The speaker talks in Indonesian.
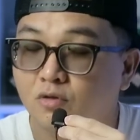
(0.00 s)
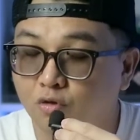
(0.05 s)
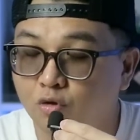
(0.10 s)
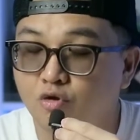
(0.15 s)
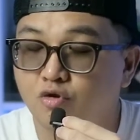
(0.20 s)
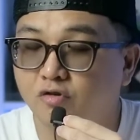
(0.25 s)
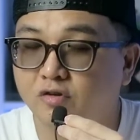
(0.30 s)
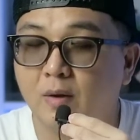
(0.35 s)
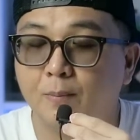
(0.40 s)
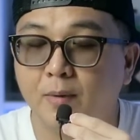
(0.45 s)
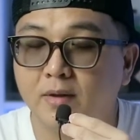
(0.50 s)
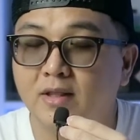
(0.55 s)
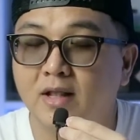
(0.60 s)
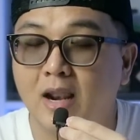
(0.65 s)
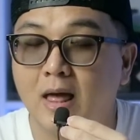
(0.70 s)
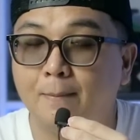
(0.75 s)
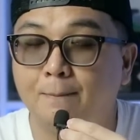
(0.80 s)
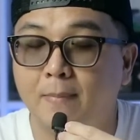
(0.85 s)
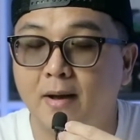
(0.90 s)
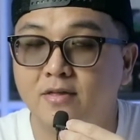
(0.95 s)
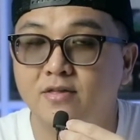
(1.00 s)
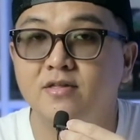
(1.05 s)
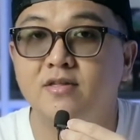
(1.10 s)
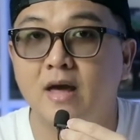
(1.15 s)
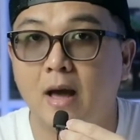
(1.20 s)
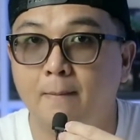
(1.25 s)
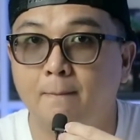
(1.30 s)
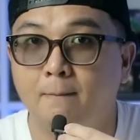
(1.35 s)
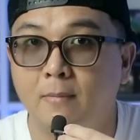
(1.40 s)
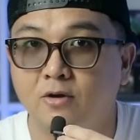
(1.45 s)
7 sampai 8
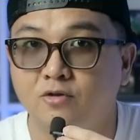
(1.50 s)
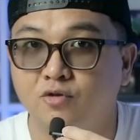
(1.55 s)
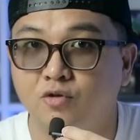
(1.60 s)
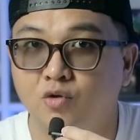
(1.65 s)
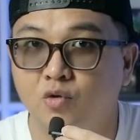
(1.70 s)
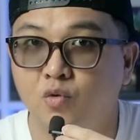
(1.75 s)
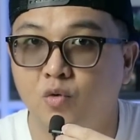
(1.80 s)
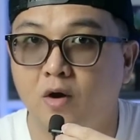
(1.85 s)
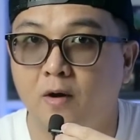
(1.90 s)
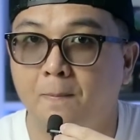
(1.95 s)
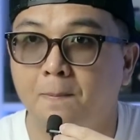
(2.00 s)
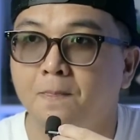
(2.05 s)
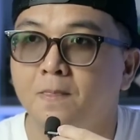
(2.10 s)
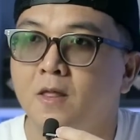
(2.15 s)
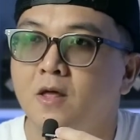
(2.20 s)
jam maksud gue